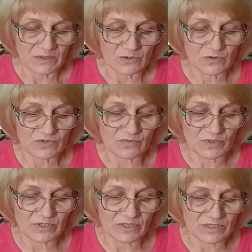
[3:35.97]
Чувство
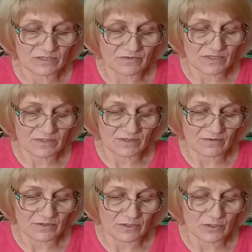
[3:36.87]
материнства
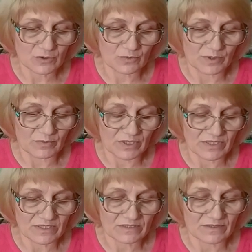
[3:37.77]
заставило лису
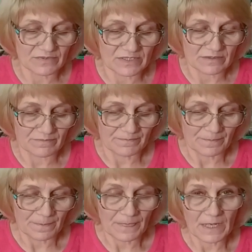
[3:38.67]
примириться со всем.
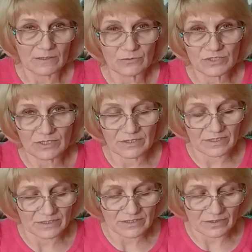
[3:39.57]
Оно
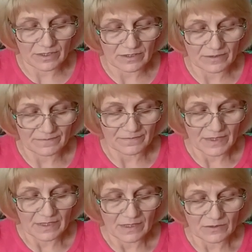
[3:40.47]
сильнее страха.
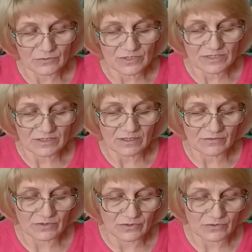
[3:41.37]
Оно
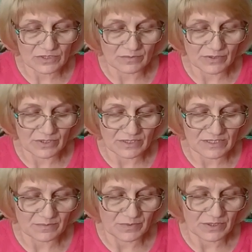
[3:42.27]
заставило ее забыть о
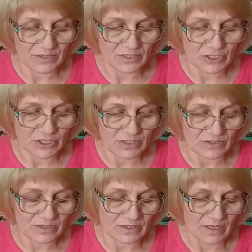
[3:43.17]
цепи и
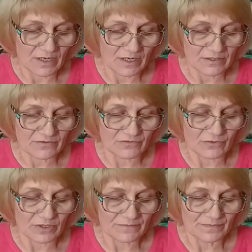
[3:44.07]
ошейнике, о
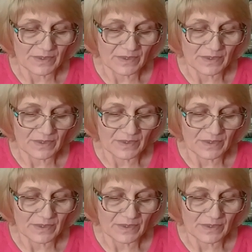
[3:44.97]
неволе.